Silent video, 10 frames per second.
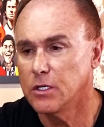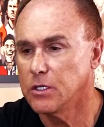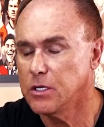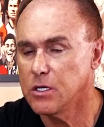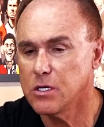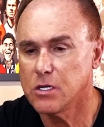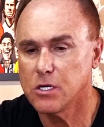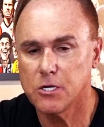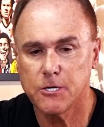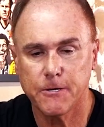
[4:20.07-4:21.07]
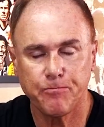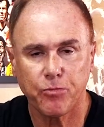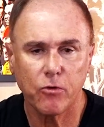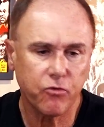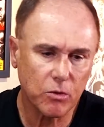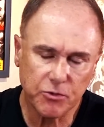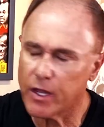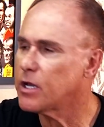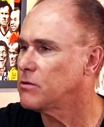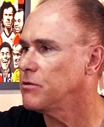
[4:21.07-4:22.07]
e fomos
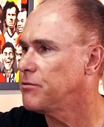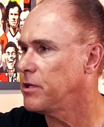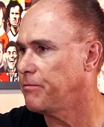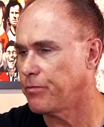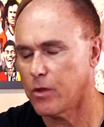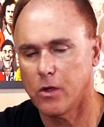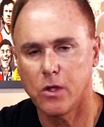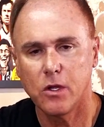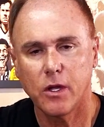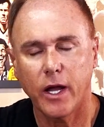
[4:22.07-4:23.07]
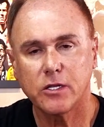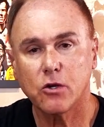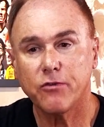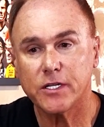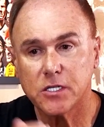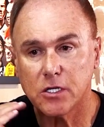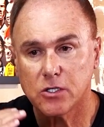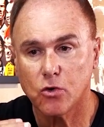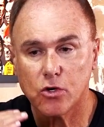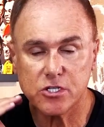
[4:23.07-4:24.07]
falando, enfim. Uhum. Aí, então faz o
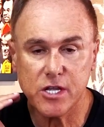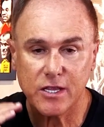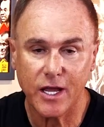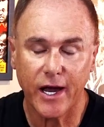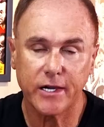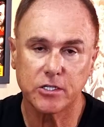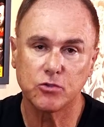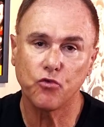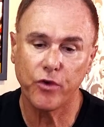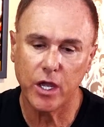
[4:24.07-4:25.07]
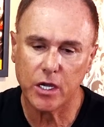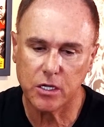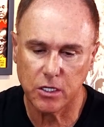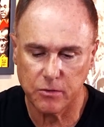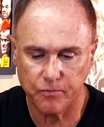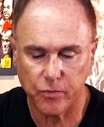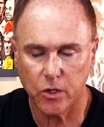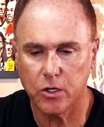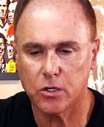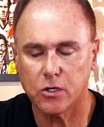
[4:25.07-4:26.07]
seguinte, hoje de tarde tu vem aqui
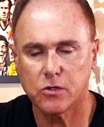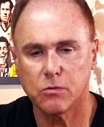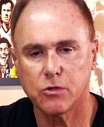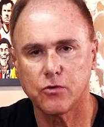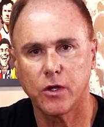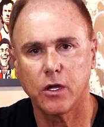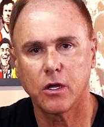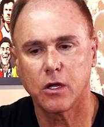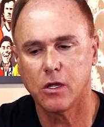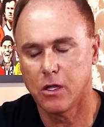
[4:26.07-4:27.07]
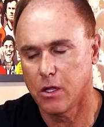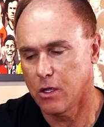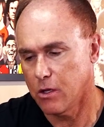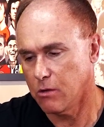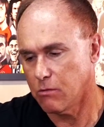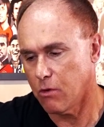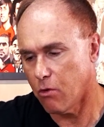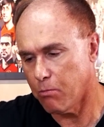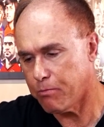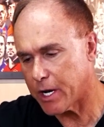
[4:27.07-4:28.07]
e nós vamos ver
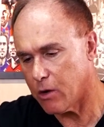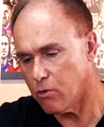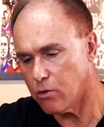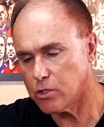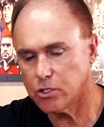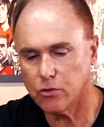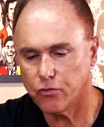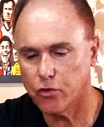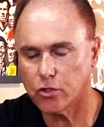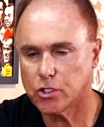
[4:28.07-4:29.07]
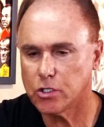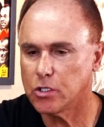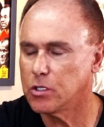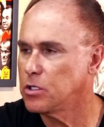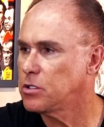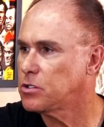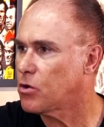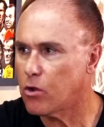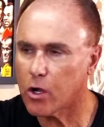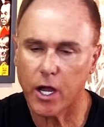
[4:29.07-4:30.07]
para onde eu vou te, te
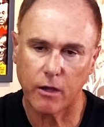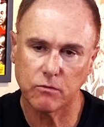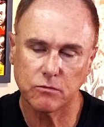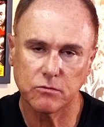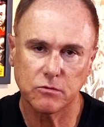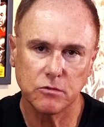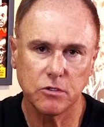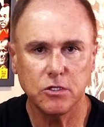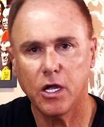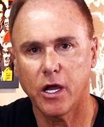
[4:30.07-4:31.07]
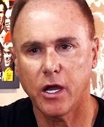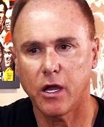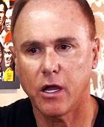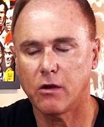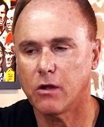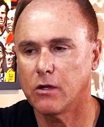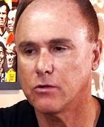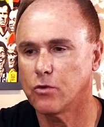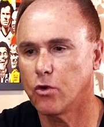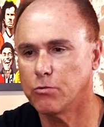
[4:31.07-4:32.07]
colocar. Se é no,
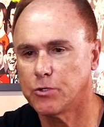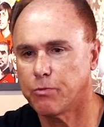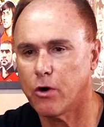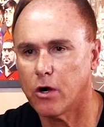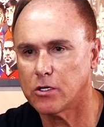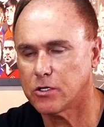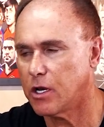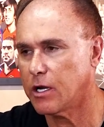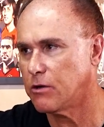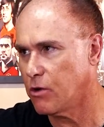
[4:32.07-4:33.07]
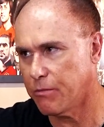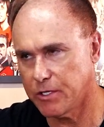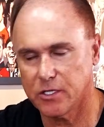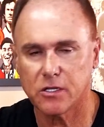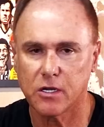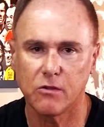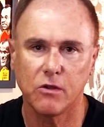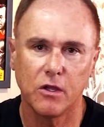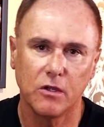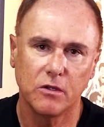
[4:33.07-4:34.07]
no Globo Esporte, claro, não apresentando.
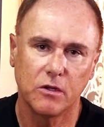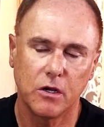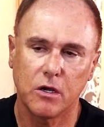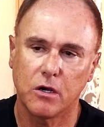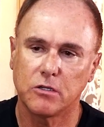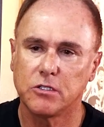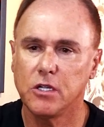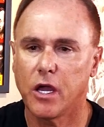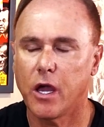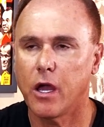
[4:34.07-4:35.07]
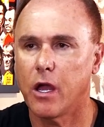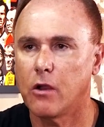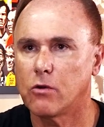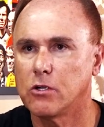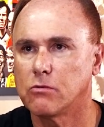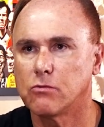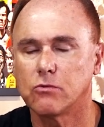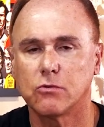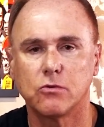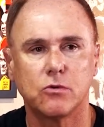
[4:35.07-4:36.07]
Uh, se é
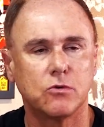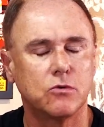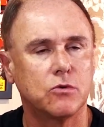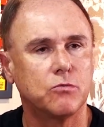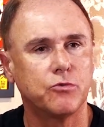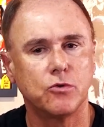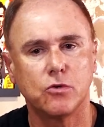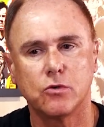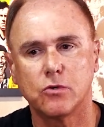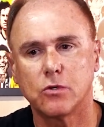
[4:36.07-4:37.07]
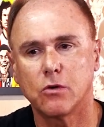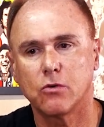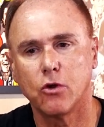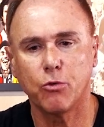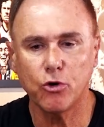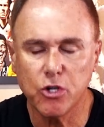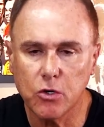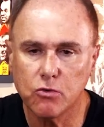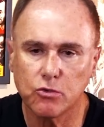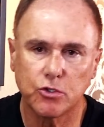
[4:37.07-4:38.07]
no, no, no, Globo
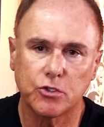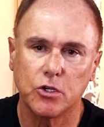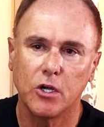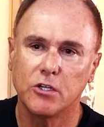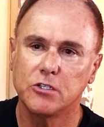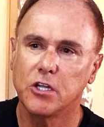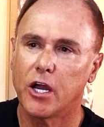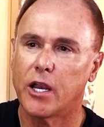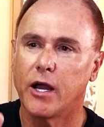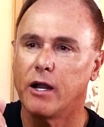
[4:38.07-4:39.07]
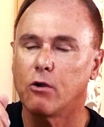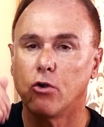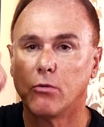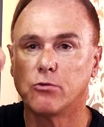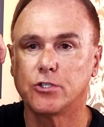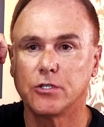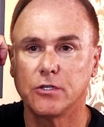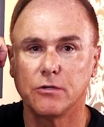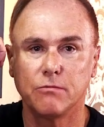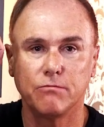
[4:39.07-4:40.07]
News, se é na Globo
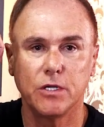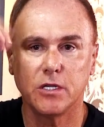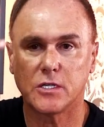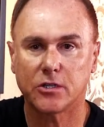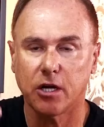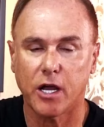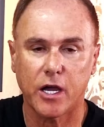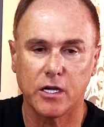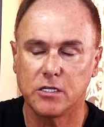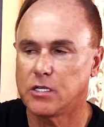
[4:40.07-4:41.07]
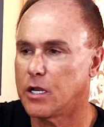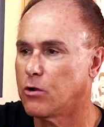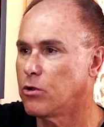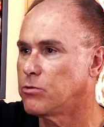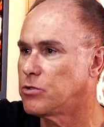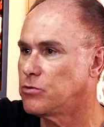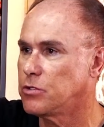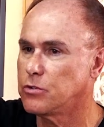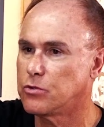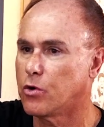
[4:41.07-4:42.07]
de Minas Gerais, se é na Globo do,
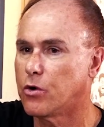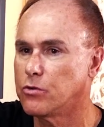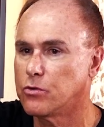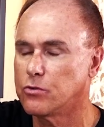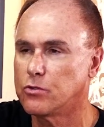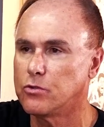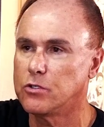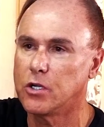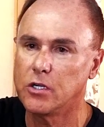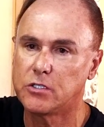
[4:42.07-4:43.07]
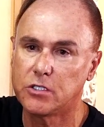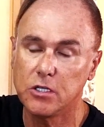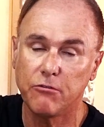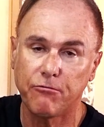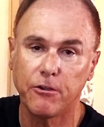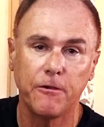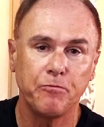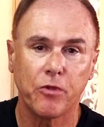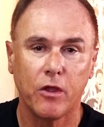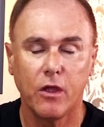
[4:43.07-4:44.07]
do, do, do de Recife,
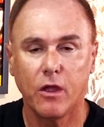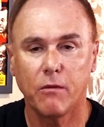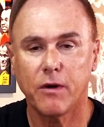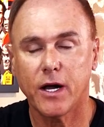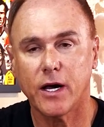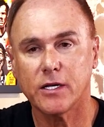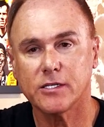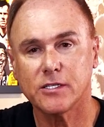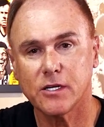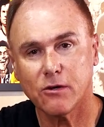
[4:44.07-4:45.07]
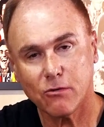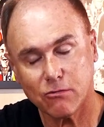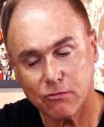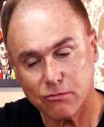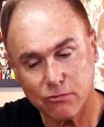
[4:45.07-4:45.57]
mas uh,